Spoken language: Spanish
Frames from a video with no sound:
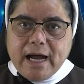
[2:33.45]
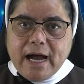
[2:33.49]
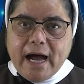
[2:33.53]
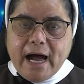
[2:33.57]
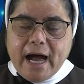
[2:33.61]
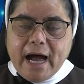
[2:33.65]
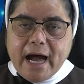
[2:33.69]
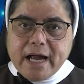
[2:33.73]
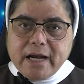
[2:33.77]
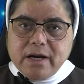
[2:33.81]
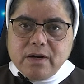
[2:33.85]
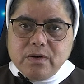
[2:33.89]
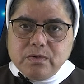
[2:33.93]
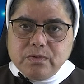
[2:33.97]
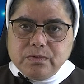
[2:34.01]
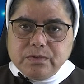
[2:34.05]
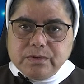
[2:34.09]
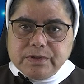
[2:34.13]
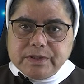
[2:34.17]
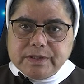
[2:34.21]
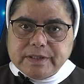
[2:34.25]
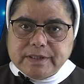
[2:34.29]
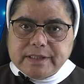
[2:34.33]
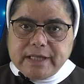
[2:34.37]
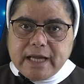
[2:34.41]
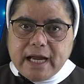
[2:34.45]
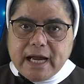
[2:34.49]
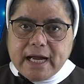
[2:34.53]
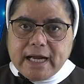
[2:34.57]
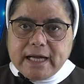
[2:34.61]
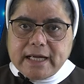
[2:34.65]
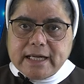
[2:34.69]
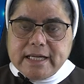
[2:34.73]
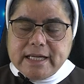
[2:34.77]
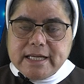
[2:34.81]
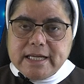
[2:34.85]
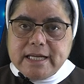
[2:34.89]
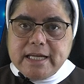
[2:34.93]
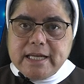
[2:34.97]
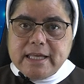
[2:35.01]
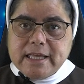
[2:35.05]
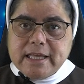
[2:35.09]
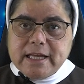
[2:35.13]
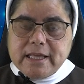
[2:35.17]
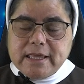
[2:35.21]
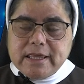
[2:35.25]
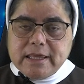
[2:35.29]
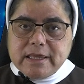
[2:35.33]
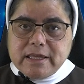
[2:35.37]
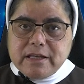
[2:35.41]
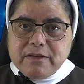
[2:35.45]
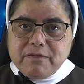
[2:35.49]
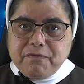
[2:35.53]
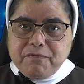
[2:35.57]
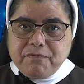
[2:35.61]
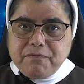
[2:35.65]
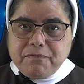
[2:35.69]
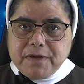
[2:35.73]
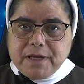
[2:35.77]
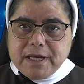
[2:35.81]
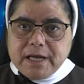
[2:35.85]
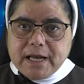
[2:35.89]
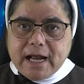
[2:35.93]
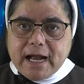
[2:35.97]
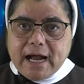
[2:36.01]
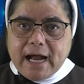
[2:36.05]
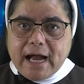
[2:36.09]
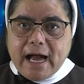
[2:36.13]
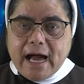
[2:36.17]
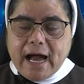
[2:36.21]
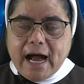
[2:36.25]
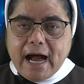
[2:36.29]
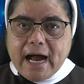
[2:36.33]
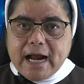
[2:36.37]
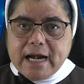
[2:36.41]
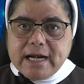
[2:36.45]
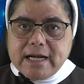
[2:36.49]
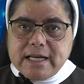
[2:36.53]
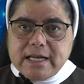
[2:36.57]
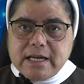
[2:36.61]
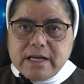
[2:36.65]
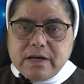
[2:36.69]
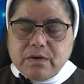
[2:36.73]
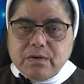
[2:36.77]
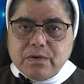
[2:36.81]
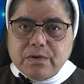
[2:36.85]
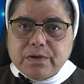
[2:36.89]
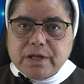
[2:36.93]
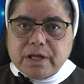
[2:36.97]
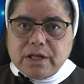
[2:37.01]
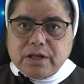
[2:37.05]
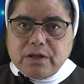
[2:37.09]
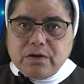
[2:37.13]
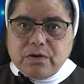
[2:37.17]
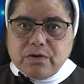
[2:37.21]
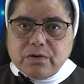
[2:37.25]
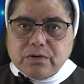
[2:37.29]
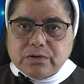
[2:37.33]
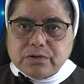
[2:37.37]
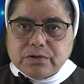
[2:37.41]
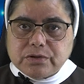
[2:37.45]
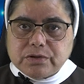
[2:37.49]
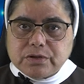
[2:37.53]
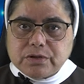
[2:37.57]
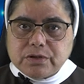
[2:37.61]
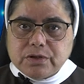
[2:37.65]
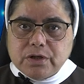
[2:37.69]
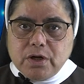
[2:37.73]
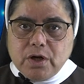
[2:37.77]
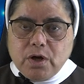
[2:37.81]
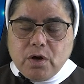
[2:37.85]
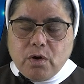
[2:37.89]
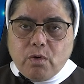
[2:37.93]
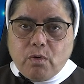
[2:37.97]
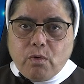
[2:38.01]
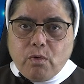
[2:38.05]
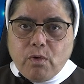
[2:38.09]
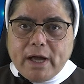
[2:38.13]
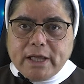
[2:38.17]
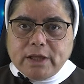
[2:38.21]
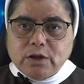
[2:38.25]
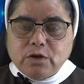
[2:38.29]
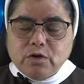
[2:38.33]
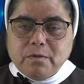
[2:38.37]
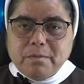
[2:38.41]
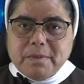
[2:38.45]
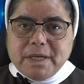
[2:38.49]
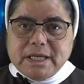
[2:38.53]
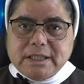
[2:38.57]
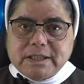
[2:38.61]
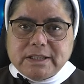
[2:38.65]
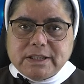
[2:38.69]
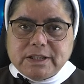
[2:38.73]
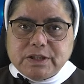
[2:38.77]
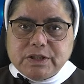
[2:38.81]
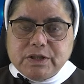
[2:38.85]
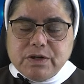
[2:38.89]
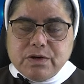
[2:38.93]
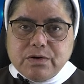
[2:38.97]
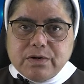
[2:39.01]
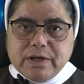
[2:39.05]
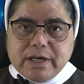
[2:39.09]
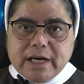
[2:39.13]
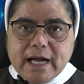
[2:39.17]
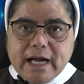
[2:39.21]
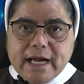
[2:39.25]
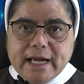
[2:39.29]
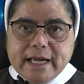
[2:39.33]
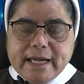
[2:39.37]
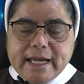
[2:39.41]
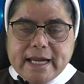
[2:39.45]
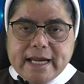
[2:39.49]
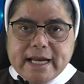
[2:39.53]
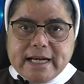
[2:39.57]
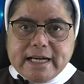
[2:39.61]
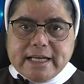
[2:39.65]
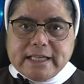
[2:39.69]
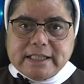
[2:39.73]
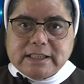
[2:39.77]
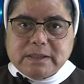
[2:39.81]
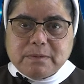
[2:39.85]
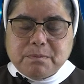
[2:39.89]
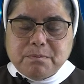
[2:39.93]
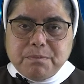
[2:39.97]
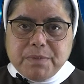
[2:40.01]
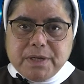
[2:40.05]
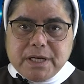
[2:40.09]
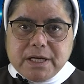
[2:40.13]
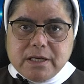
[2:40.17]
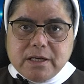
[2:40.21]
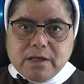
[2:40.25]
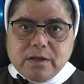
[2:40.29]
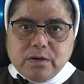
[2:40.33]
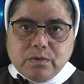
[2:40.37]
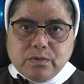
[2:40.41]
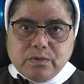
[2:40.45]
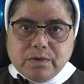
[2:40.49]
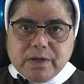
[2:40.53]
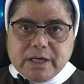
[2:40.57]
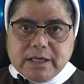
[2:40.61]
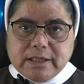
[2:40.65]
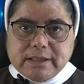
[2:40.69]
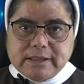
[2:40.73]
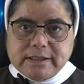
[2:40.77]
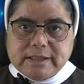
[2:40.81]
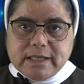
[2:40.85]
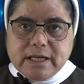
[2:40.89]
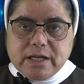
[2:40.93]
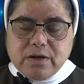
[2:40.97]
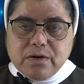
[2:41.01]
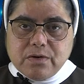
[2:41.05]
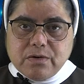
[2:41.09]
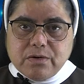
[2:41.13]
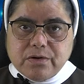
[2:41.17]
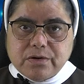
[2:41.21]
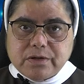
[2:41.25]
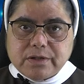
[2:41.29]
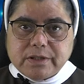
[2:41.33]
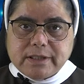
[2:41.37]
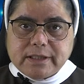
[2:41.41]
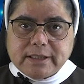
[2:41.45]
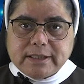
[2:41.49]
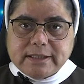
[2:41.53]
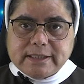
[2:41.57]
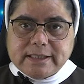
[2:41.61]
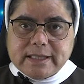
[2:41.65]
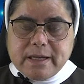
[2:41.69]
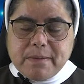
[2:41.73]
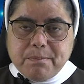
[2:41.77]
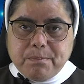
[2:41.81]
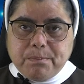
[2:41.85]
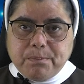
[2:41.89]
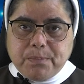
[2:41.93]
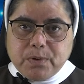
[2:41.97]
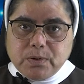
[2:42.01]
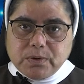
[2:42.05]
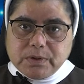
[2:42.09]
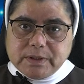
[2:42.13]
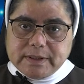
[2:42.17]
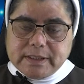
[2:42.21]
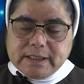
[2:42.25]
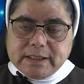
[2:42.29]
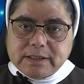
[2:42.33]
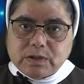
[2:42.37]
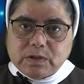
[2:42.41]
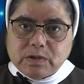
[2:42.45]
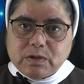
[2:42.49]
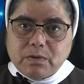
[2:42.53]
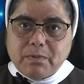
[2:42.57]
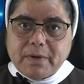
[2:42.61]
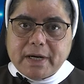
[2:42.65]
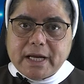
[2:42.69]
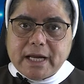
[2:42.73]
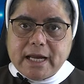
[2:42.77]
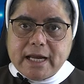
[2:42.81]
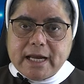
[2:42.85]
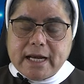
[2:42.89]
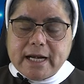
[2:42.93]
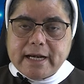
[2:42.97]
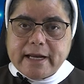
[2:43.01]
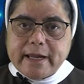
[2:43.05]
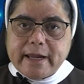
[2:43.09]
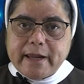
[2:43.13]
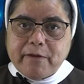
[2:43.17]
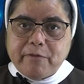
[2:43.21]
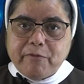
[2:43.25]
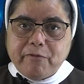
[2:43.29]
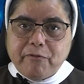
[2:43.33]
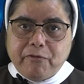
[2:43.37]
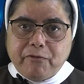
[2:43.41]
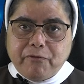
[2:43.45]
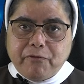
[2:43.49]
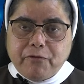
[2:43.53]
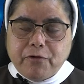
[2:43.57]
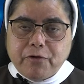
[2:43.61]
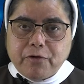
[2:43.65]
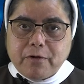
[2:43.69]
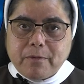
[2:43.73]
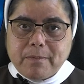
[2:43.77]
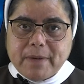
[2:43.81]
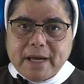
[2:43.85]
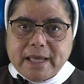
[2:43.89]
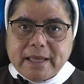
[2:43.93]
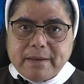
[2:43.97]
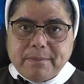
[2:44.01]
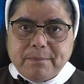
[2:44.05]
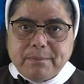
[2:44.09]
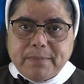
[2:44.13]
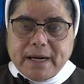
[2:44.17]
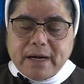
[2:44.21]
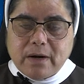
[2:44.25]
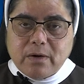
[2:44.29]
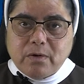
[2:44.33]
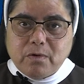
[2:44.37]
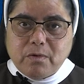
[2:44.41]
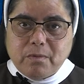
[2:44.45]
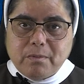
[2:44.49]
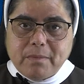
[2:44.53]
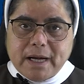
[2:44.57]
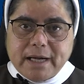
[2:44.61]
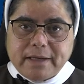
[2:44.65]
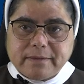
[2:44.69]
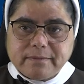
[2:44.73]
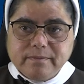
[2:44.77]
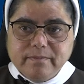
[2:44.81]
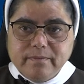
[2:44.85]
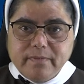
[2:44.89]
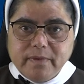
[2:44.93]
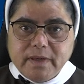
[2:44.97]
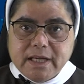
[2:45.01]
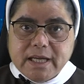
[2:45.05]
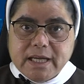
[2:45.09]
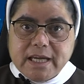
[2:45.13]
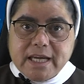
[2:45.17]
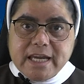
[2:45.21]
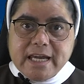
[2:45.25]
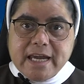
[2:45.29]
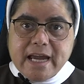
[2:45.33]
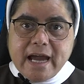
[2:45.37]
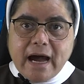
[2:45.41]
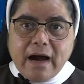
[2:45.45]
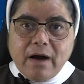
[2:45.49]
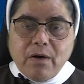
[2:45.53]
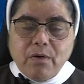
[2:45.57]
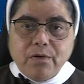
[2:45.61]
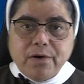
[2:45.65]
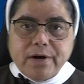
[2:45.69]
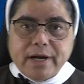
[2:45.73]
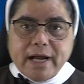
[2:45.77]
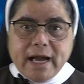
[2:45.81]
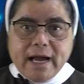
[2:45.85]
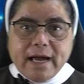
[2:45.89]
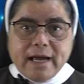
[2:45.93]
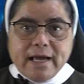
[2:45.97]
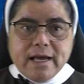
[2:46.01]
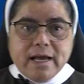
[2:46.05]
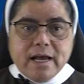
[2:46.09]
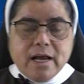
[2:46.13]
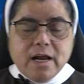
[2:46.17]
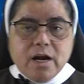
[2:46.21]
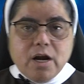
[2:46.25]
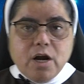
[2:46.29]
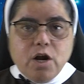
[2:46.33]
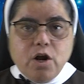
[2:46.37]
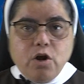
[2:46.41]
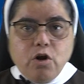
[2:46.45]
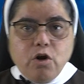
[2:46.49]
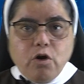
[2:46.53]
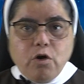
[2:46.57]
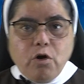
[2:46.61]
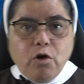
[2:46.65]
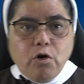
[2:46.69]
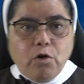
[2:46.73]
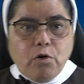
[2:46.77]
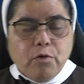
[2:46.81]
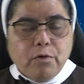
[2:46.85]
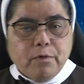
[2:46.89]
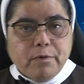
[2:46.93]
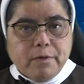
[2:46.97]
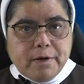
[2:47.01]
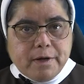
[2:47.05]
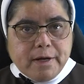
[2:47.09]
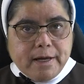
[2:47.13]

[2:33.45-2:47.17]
anuncia, identifica al Hijo de Dios. Cuando menciona el Espíritu del Señor, se posa sobre él en forma de paloma. Y ahora lo,